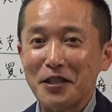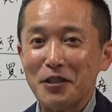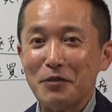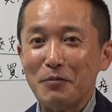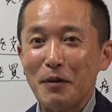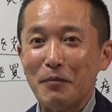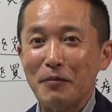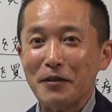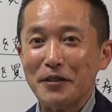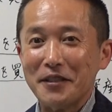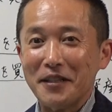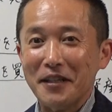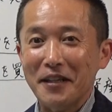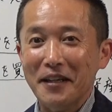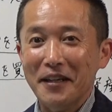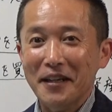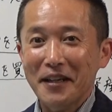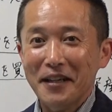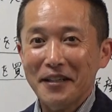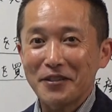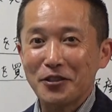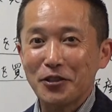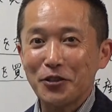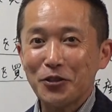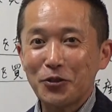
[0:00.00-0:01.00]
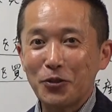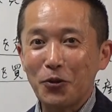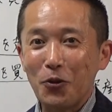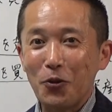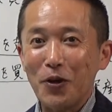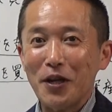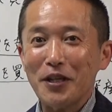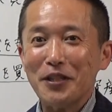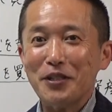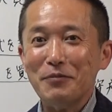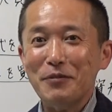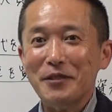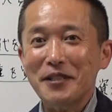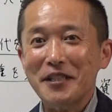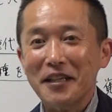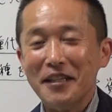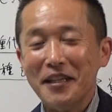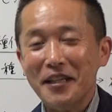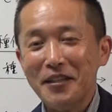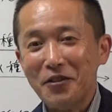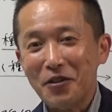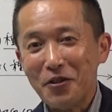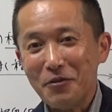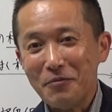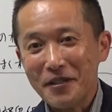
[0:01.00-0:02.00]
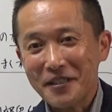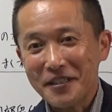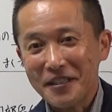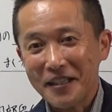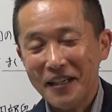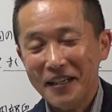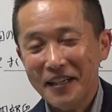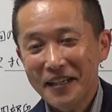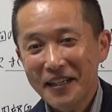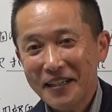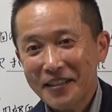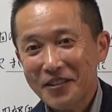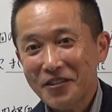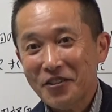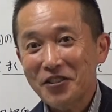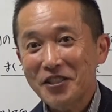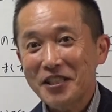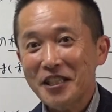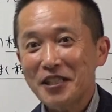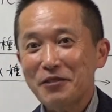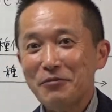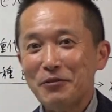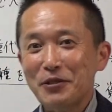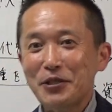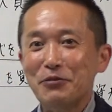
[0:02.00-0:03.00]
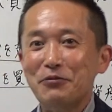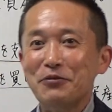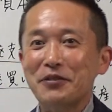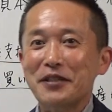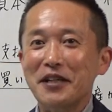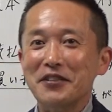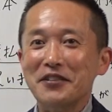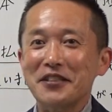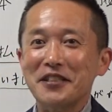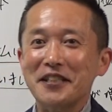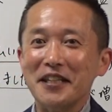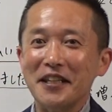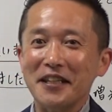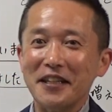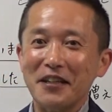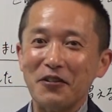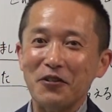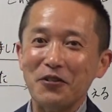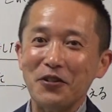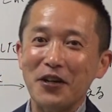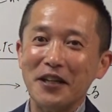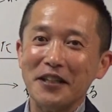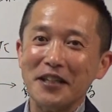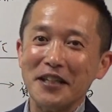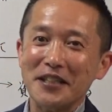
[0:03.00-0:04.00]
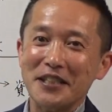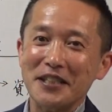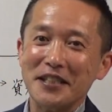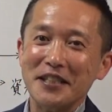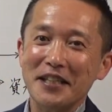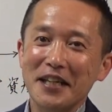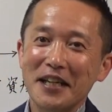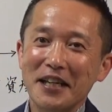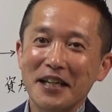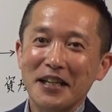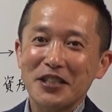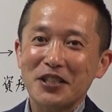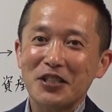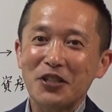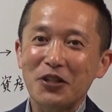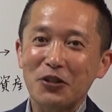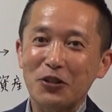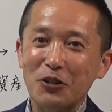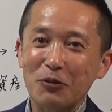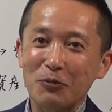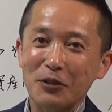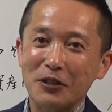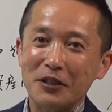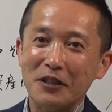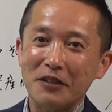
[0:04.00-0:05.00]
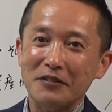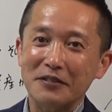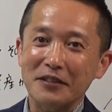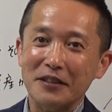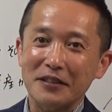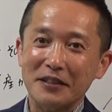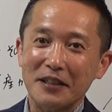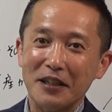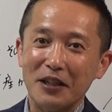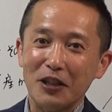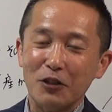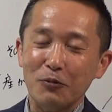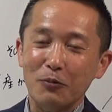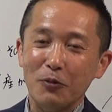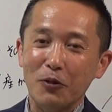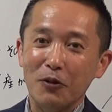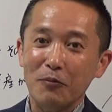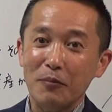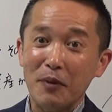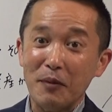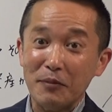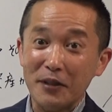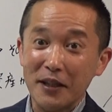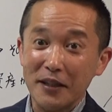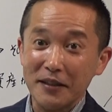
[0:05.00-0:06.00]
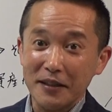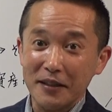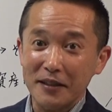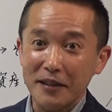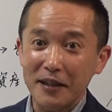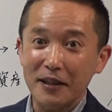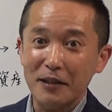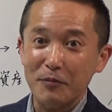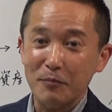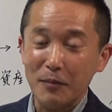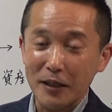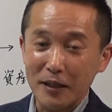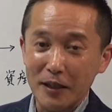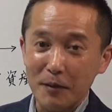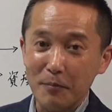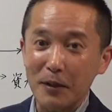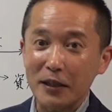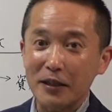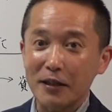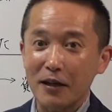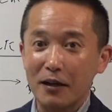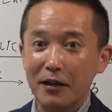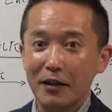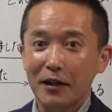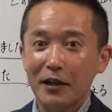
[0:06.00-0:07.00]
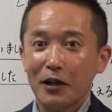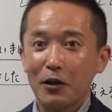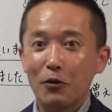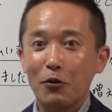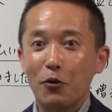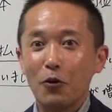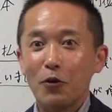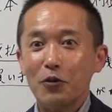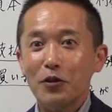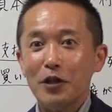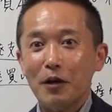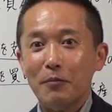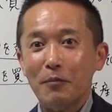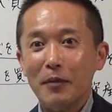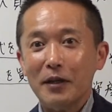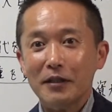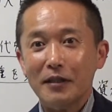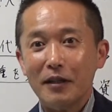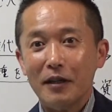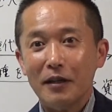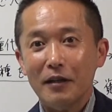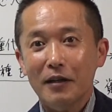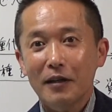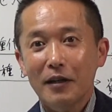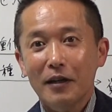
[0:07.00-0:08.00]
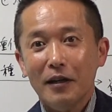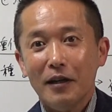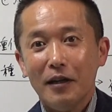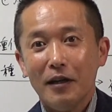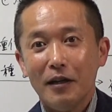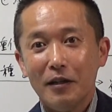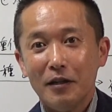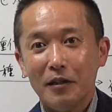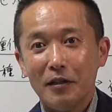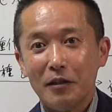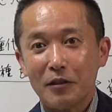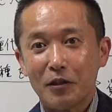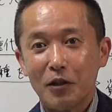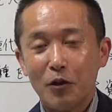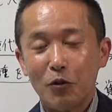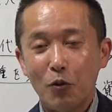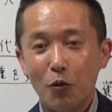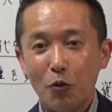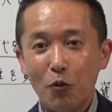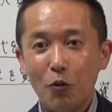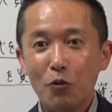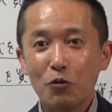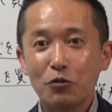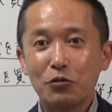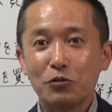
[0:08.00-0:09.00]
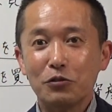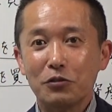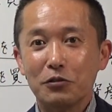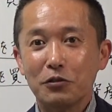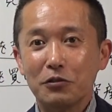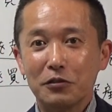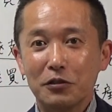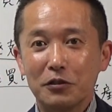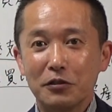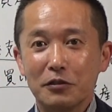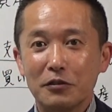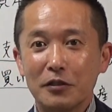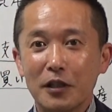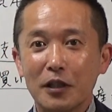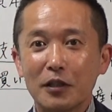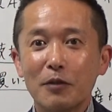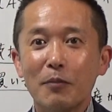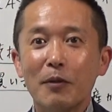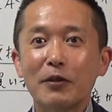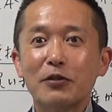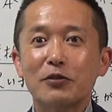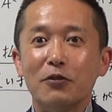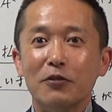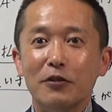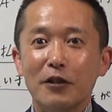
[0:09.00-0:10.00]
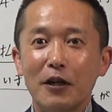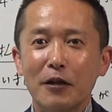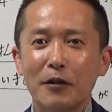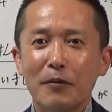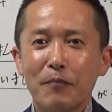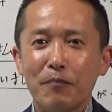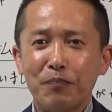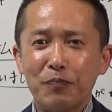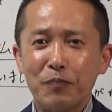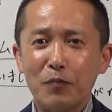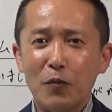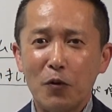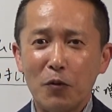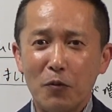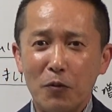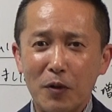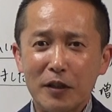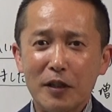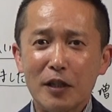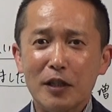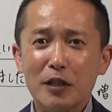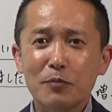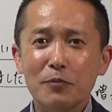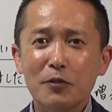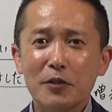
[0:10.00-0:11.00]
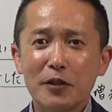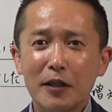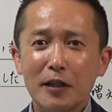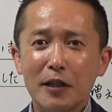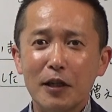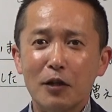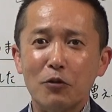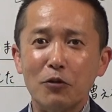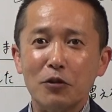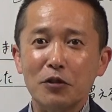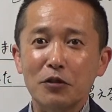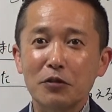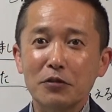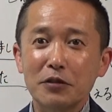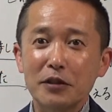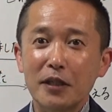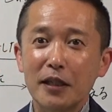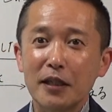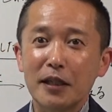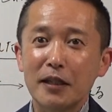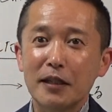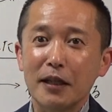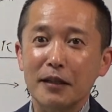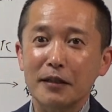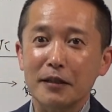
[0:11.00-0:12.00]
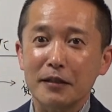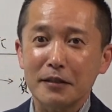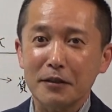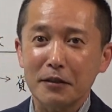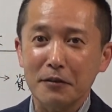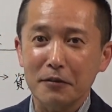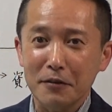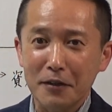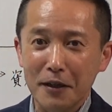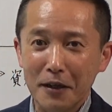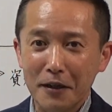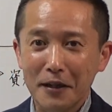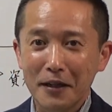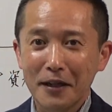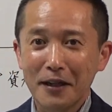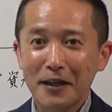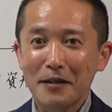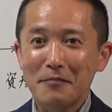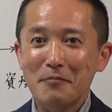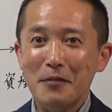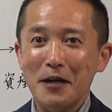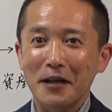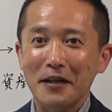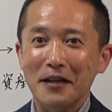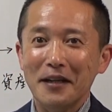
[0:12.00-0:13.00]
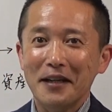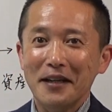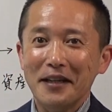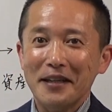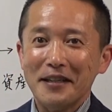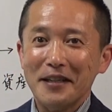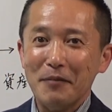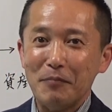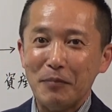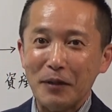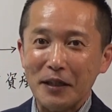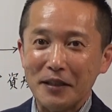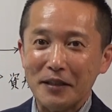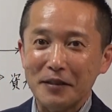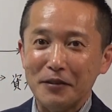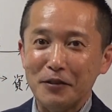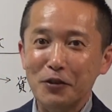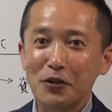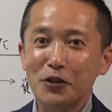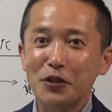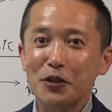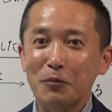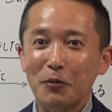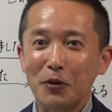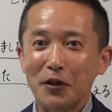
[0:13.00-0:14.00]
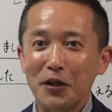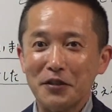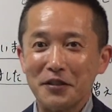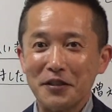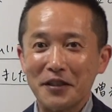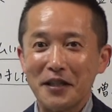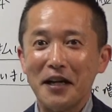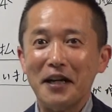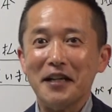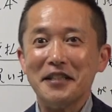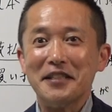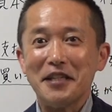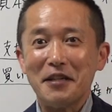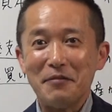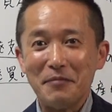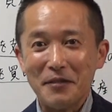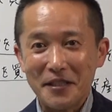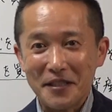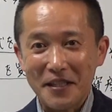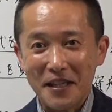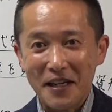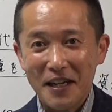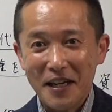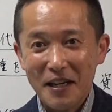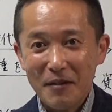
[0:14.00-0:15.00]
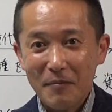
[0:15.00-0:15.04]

てしまいましてずっとお休みいただいておりました今日久しぶりに復活してねこの話しようと思ってるんですけれども、まあ、皆さんね今ねまたコロナまたあ結構多くなってますよねもう私もね結構気をつけてたんですけどねまあやっぱり類に漏れずかかっちゃいまして、